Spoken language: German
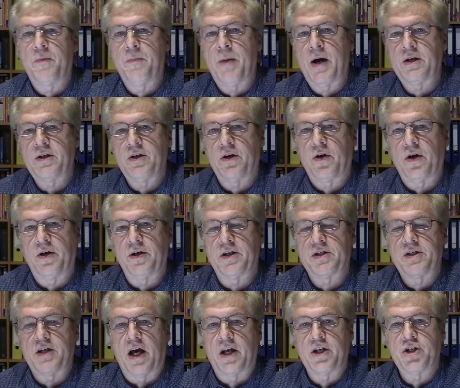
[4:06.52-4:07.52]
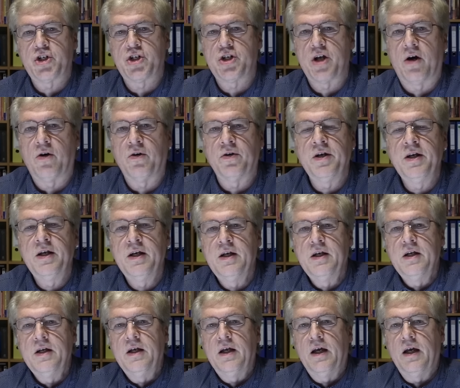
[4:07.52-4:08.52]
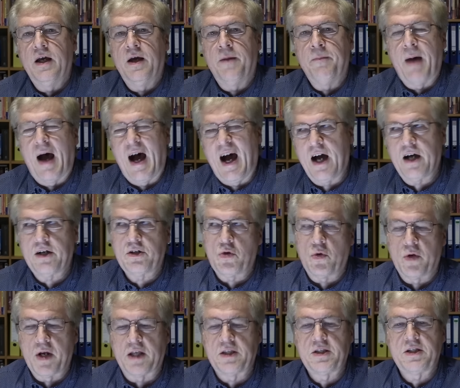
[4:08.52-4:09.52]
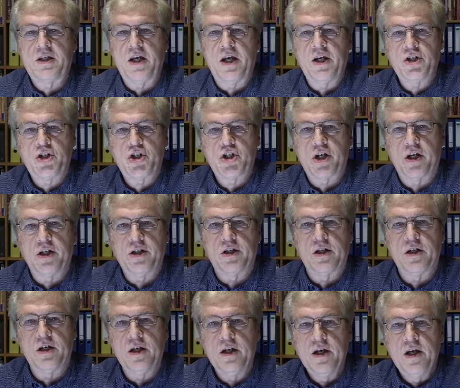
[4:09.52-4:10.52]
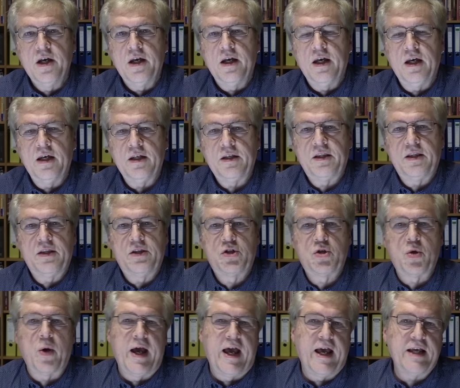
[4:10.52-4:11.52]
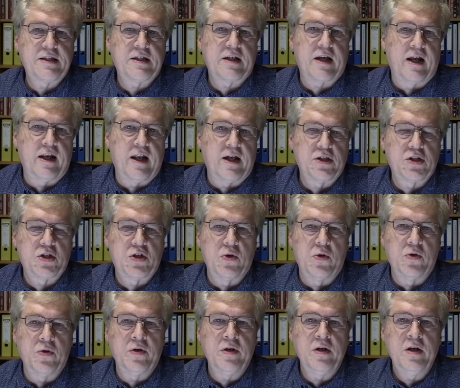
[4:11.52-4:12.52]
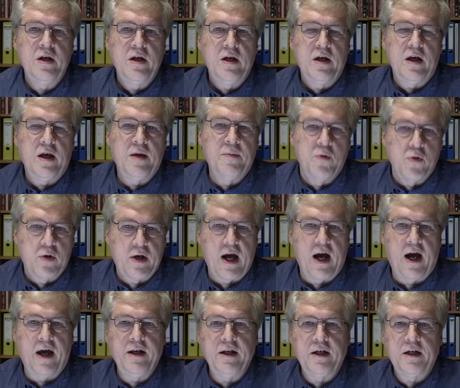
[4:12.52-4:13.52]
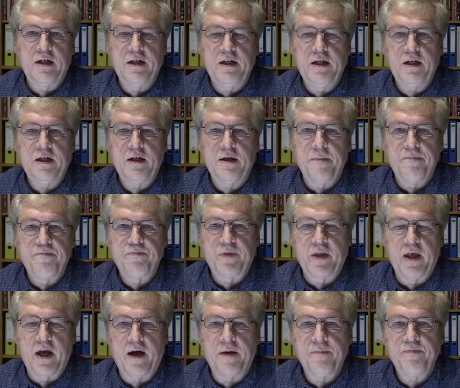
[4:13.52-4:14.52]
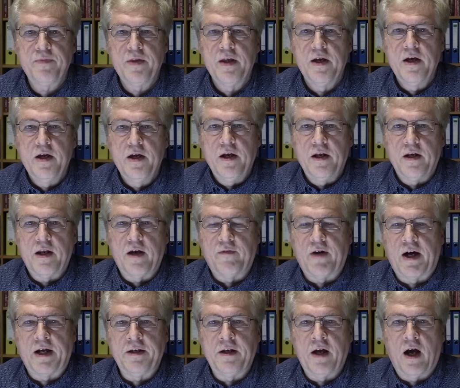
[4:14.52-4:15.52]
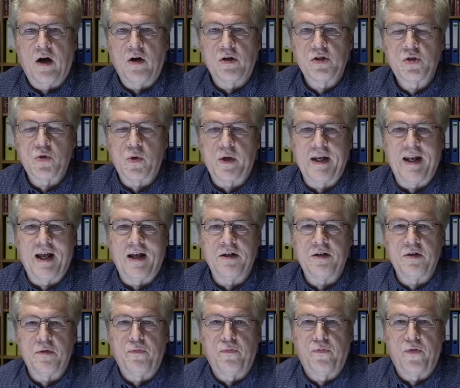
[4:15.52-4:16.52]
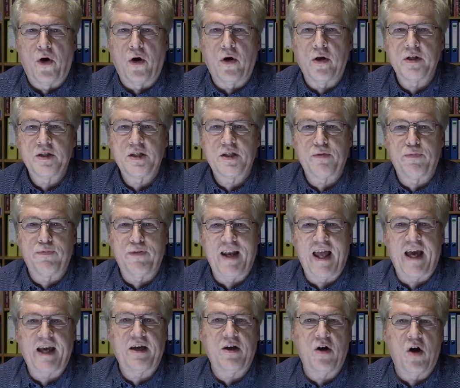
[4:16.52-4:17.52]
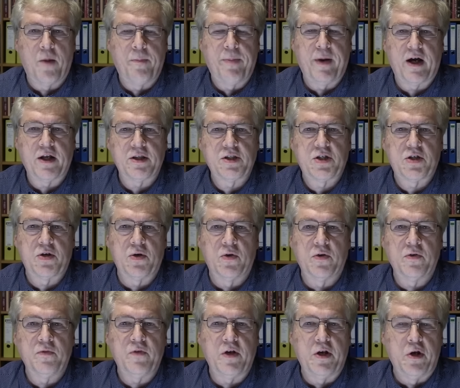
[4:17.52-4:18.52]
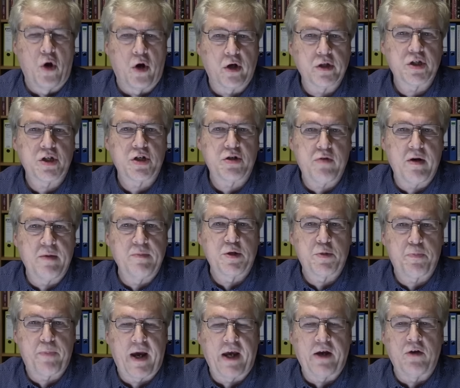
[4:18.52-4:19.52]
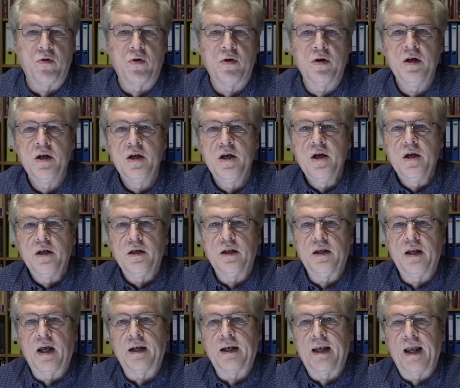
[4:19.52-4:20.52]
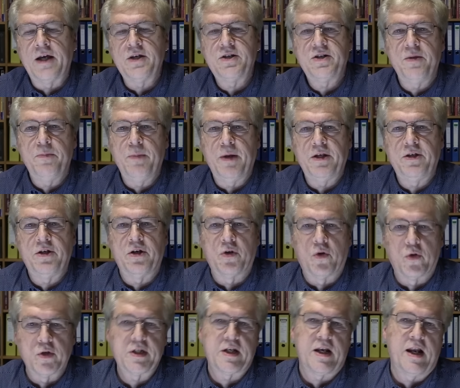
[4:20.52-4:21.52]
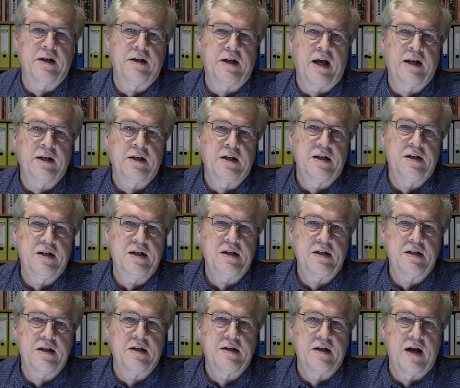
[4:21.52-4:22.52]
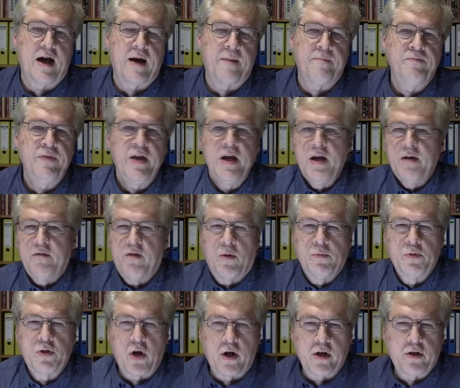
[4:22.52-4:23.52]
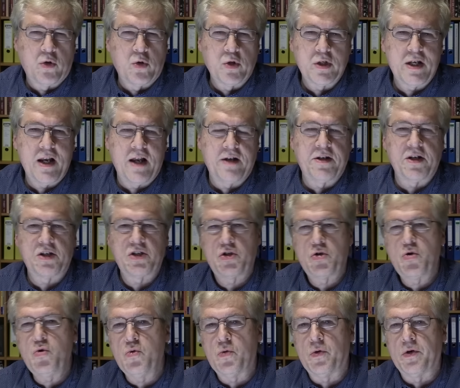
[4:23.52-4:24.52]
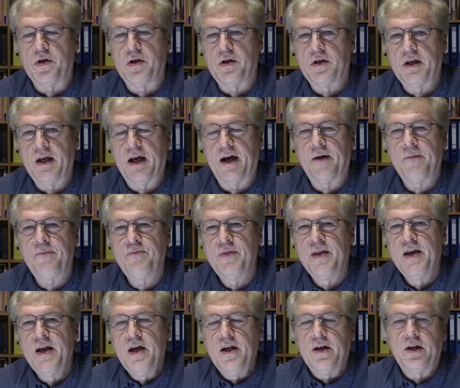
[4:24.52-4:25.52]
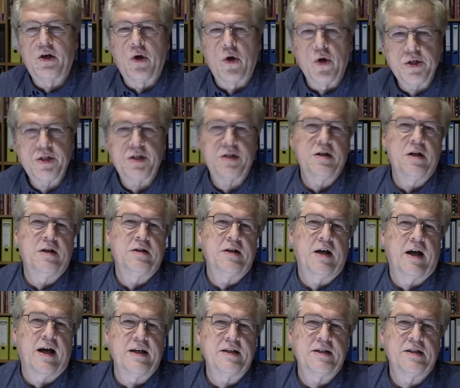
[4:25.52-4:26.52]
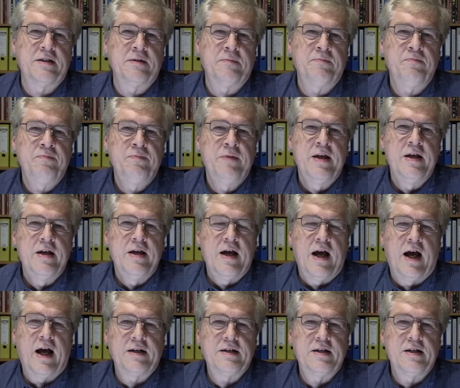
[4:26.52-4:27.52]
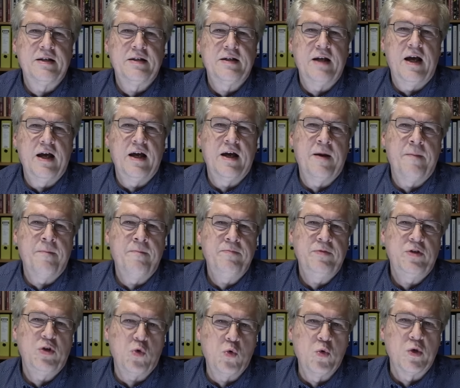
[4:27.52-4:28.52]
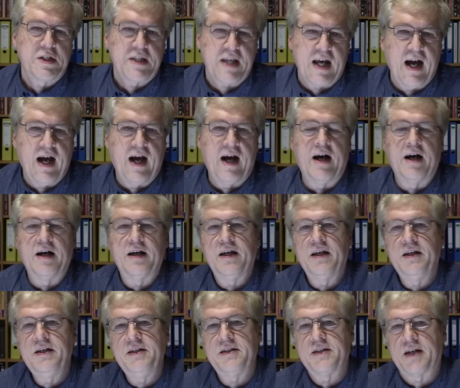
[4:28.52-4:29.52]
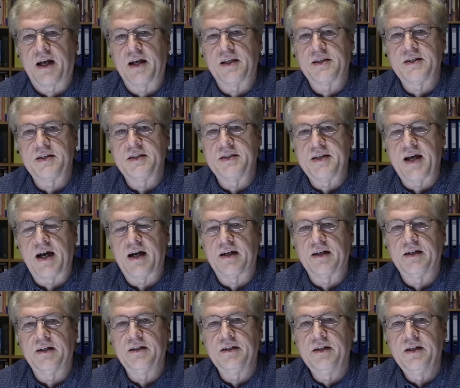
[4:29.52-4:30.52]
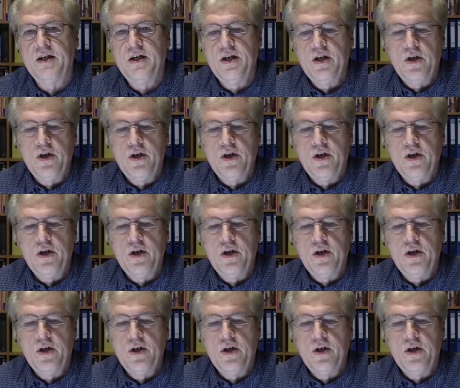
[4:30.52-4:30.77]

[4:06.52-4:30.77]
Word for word: gemacht, ihr könnt das anschauen ähm, acht oder zehn Schritte zur Eskalation im Ukraine-Krieg. Ja, da waren ja auch sogenannte False Flag Operationen wie Nord Stream Sprengungen, die dann gleich die Medien Russland angedichtet haben. Warum sollte Russland das tun? Ja, die größten Interessen hat ähm, die USA in dieser ganzen Sache.